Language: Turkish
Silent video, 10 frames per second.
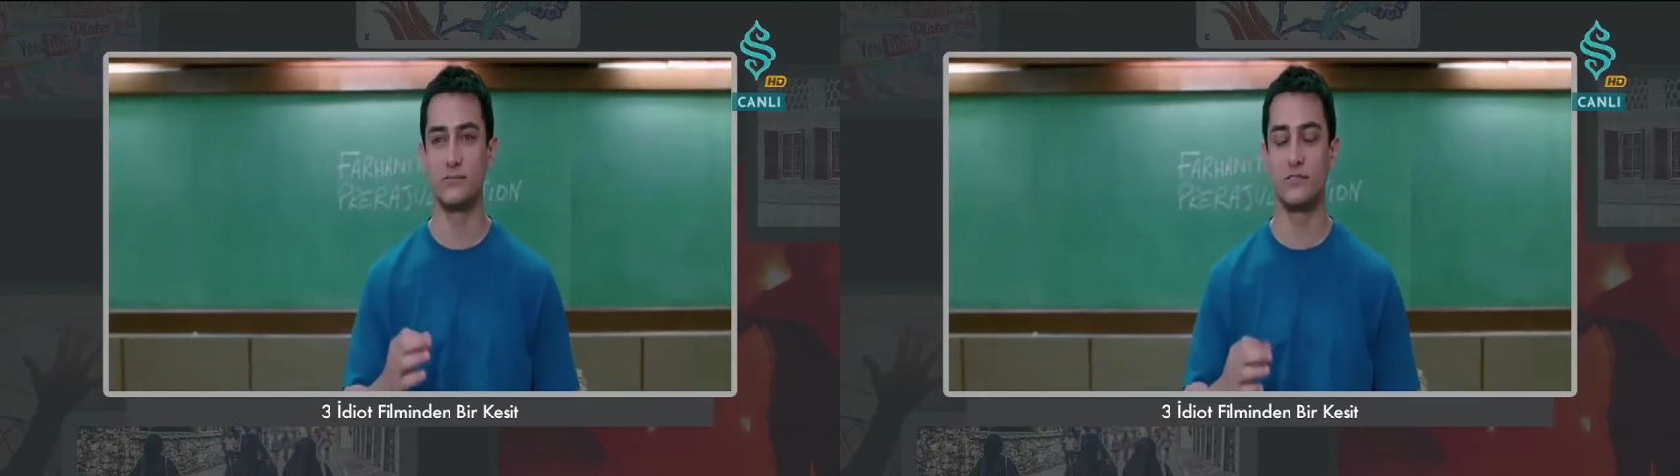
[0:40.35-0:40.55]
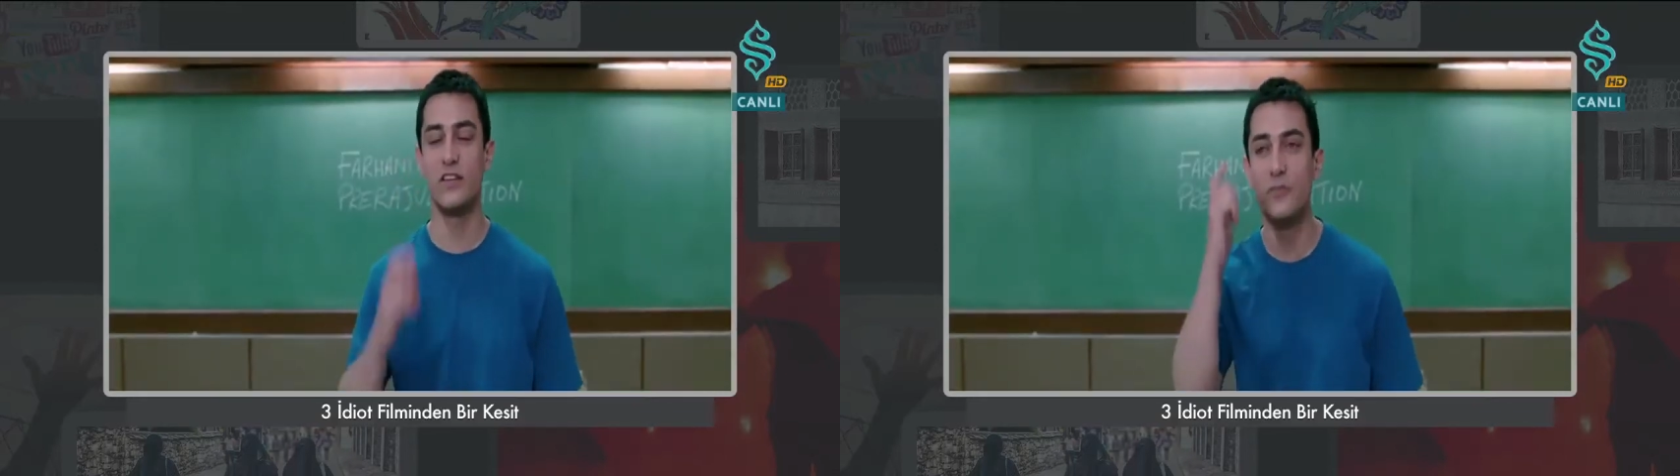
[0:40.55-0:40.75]

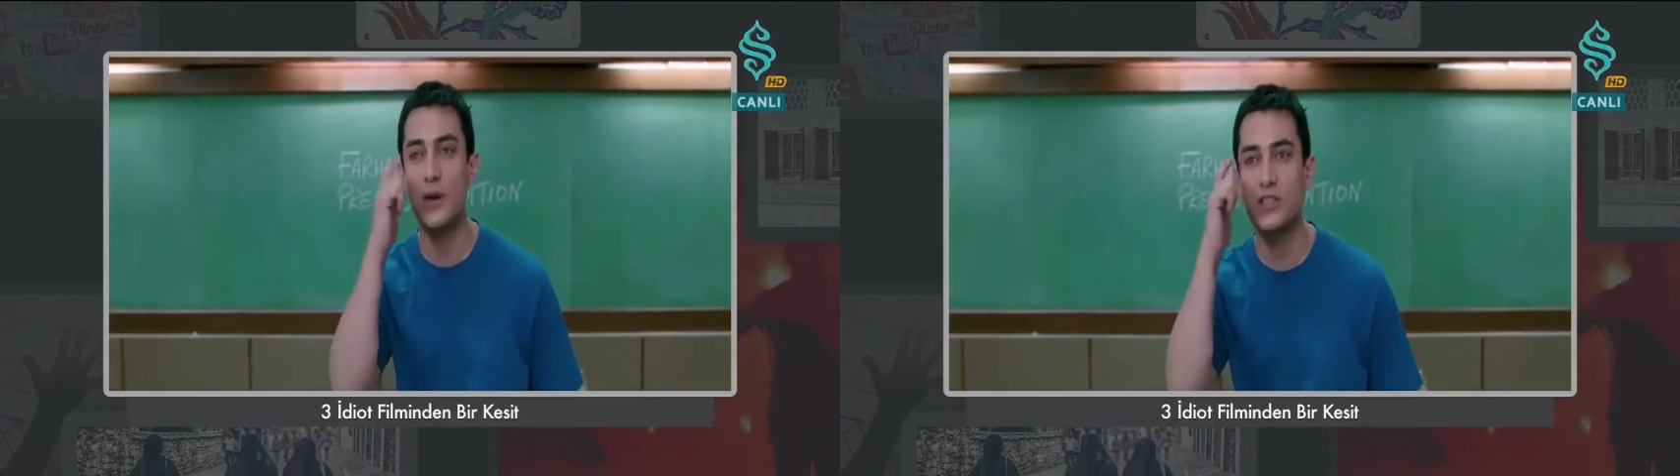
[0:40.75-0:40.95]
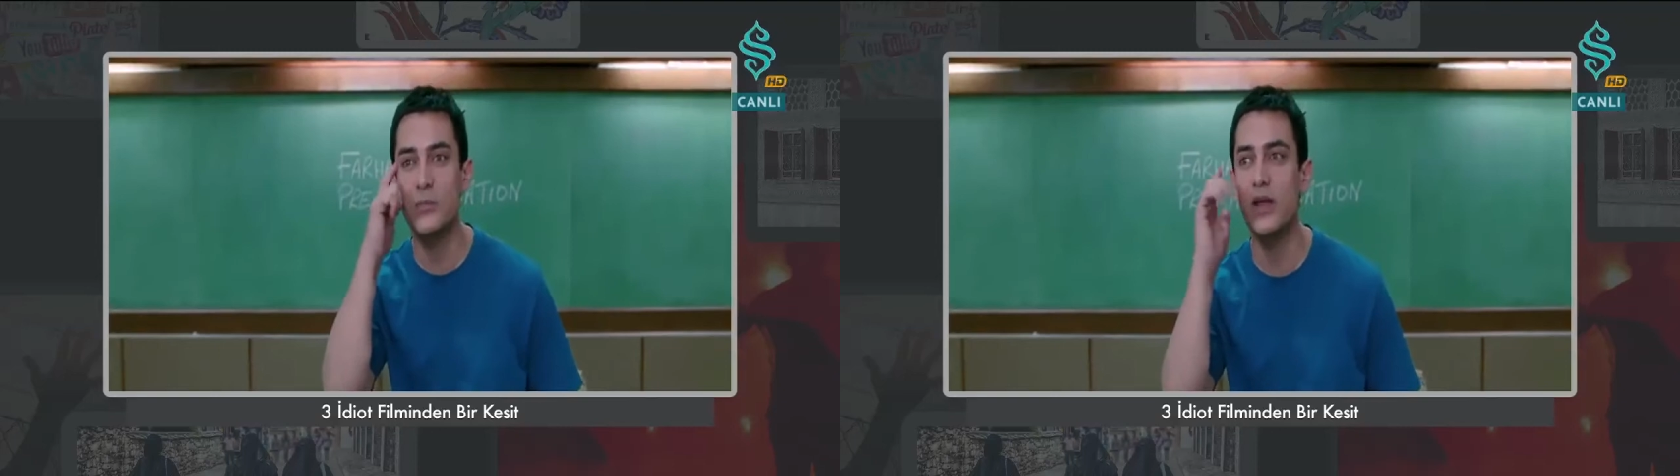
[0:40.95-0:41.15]
Bilgi
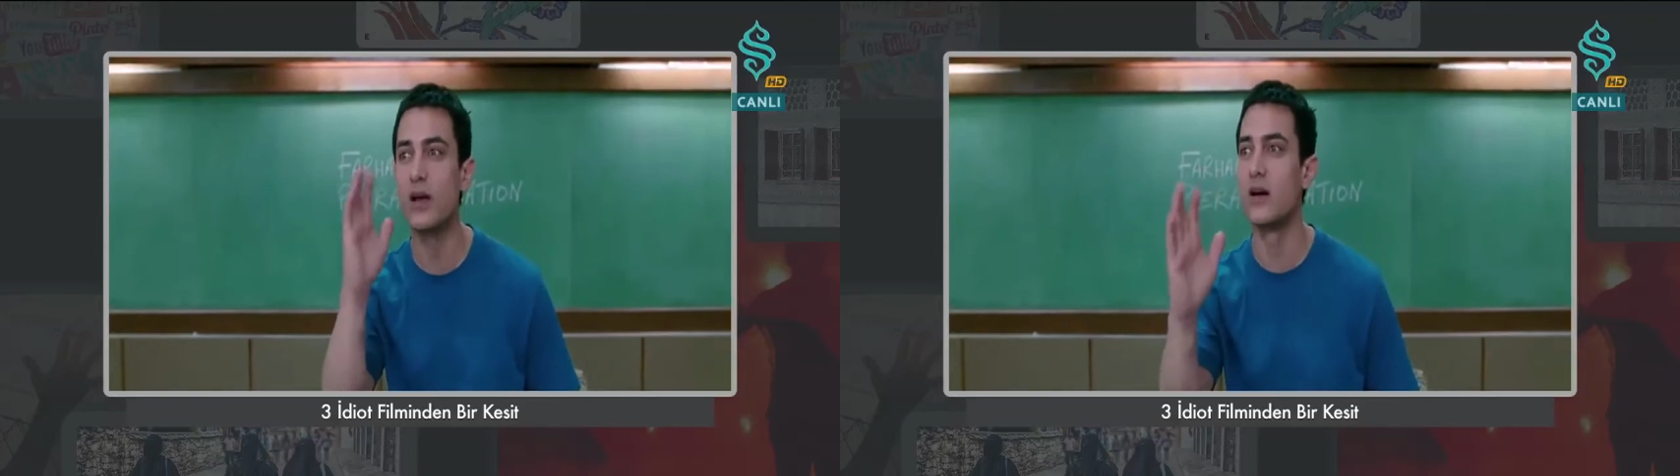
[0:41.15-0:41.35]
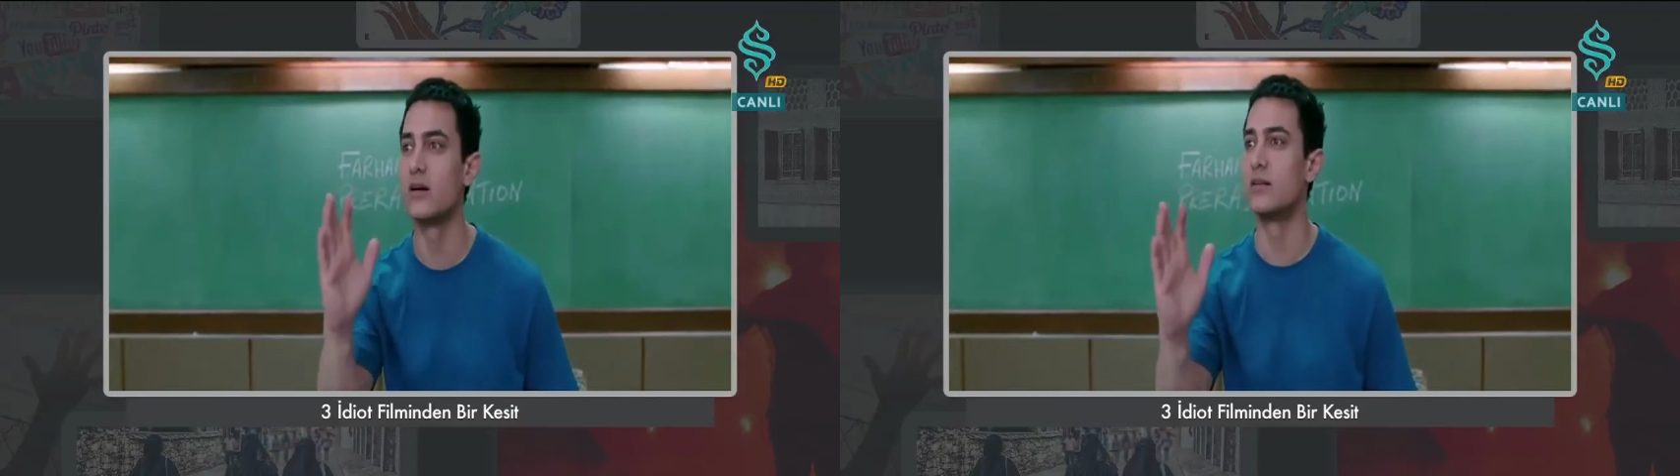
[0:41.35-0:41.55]
hazneniz
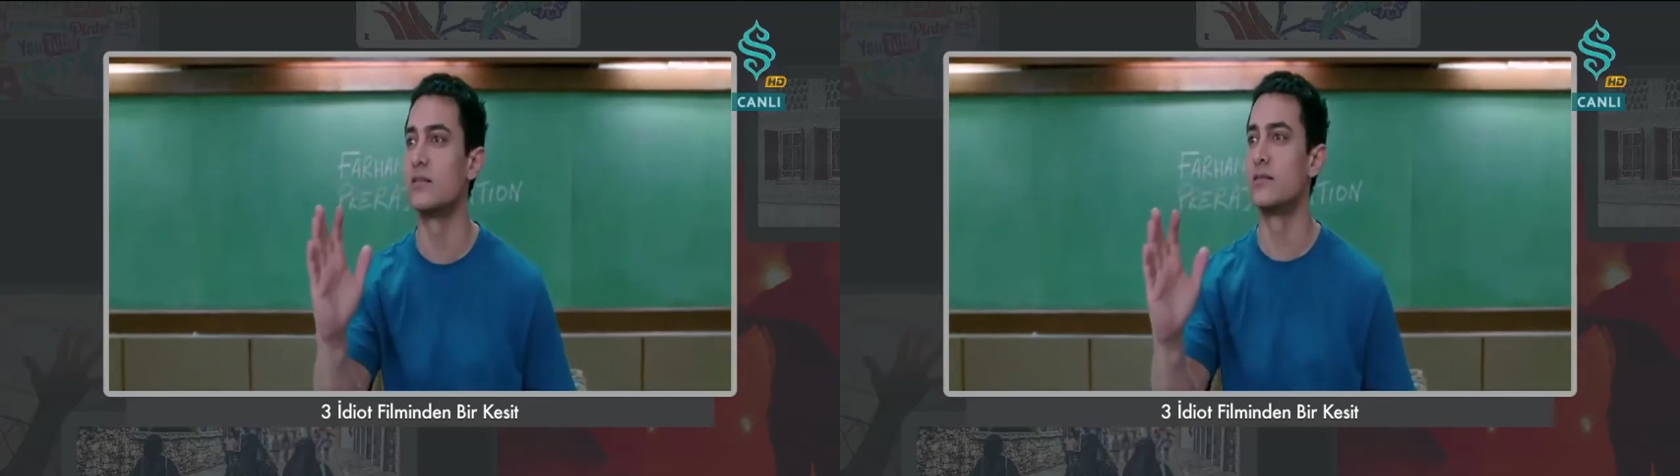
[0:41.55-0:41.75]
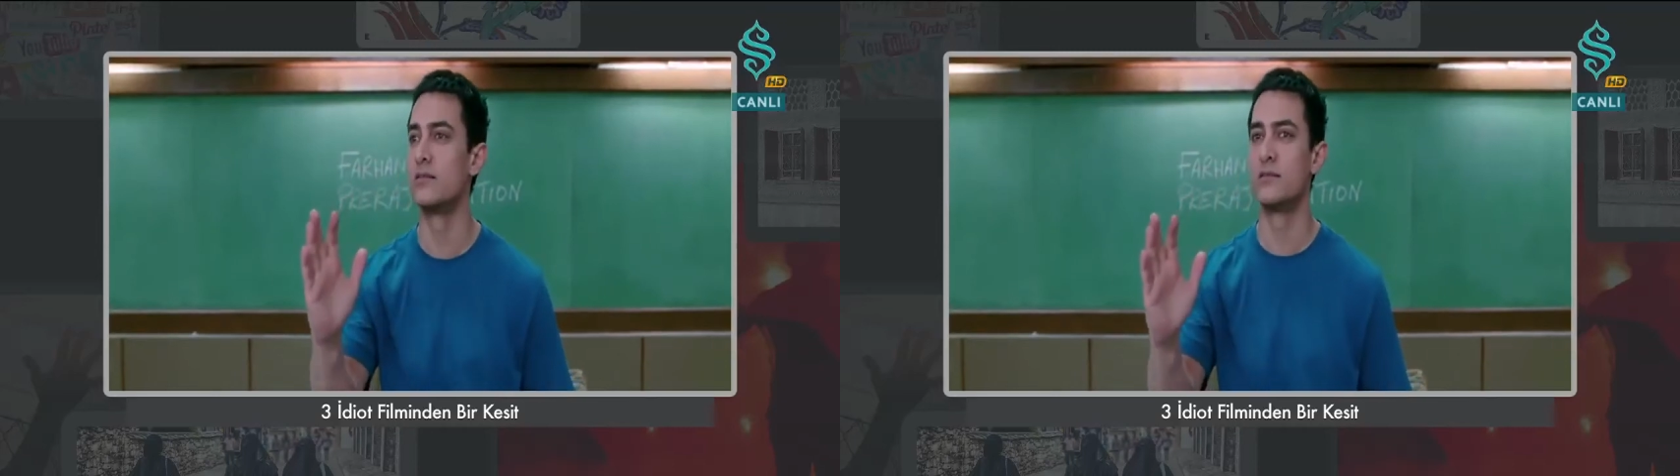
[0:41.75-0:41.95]
artmış
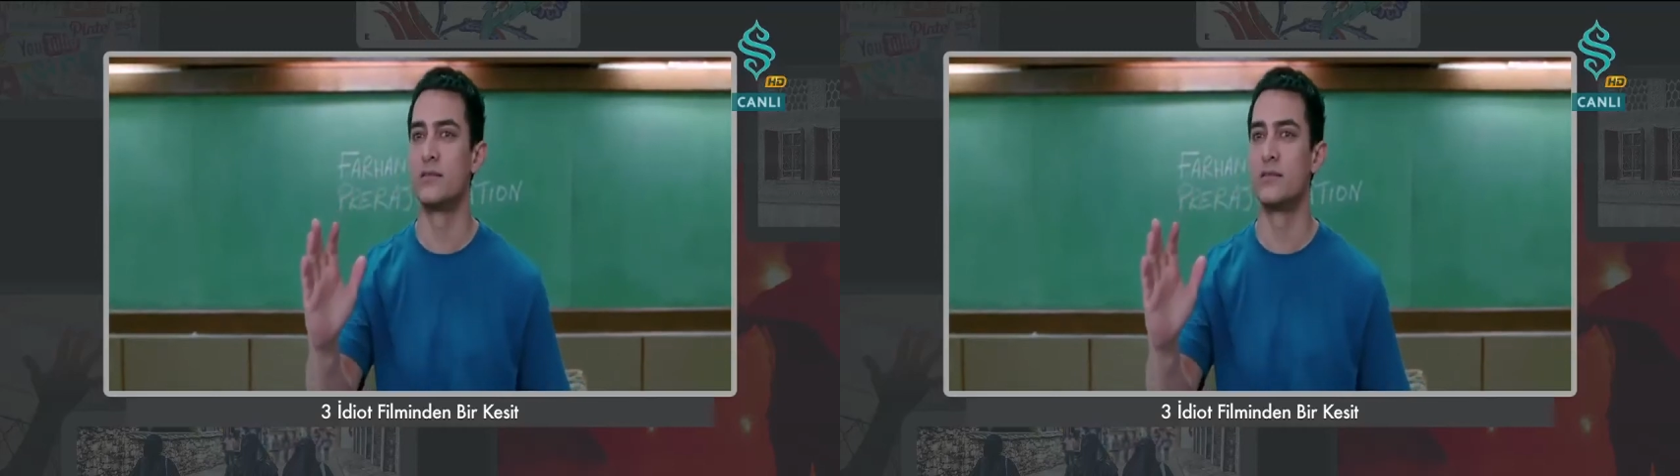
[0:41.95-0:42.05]
olacak